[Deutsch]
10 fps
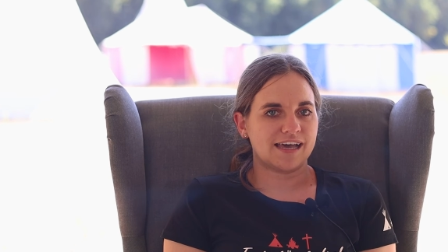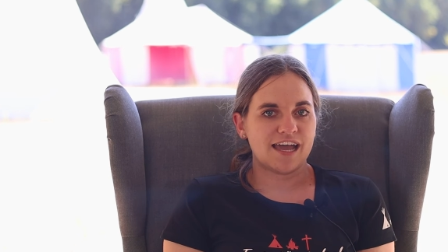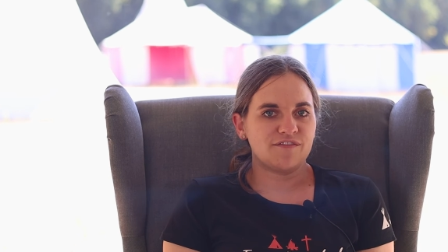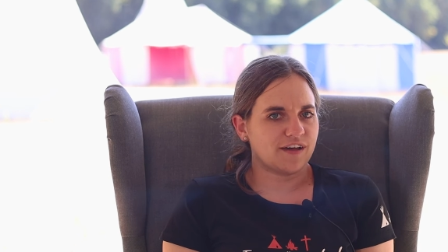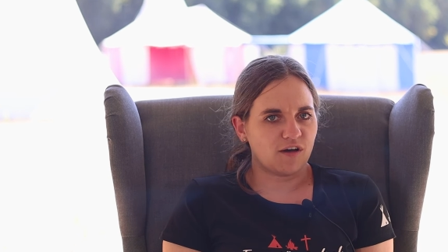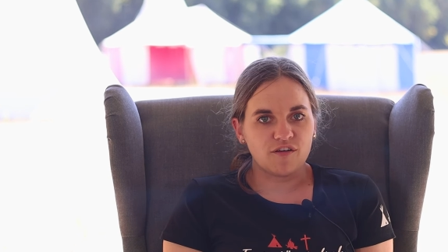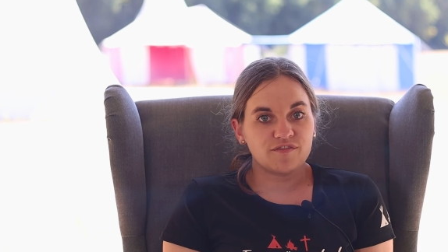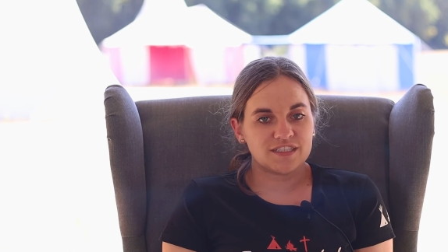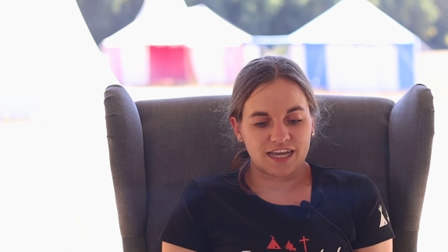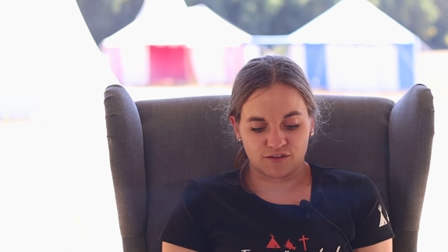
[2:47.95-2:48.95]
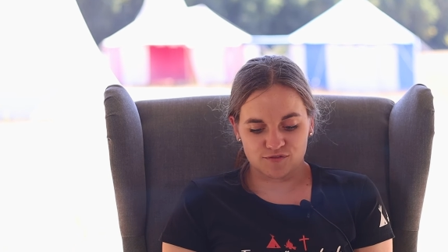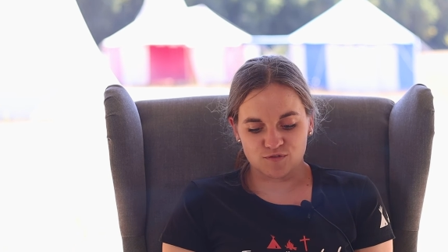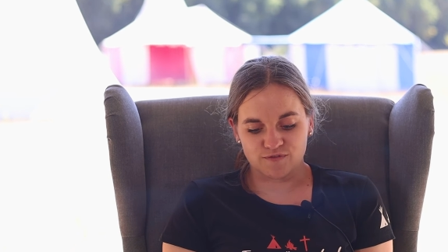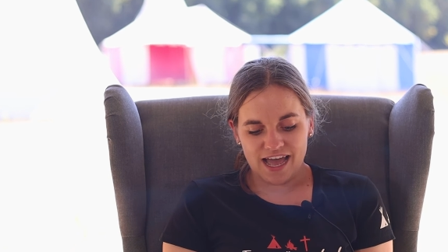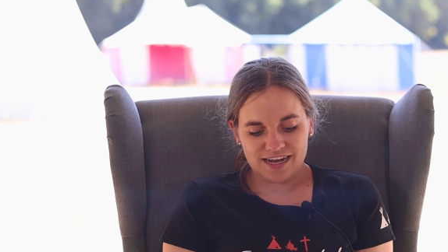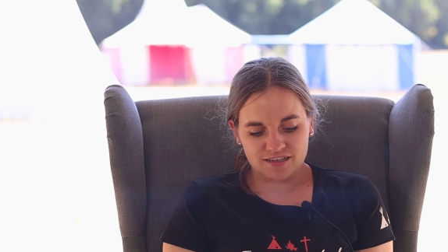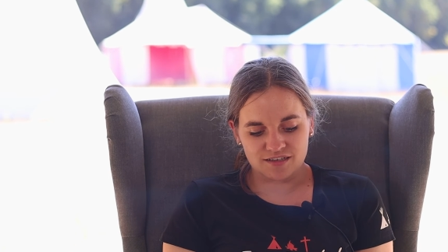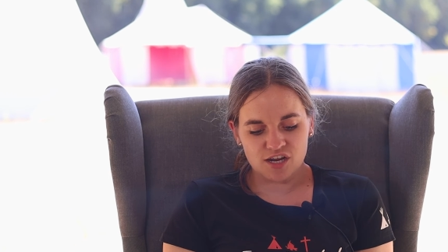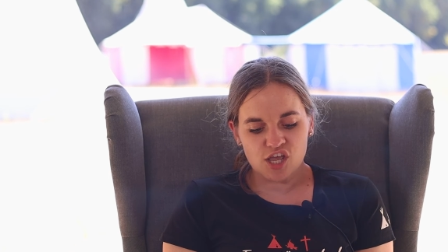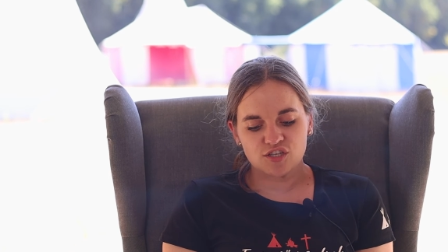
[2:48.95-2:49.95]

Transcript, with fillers: einfach offen darauf zu warten,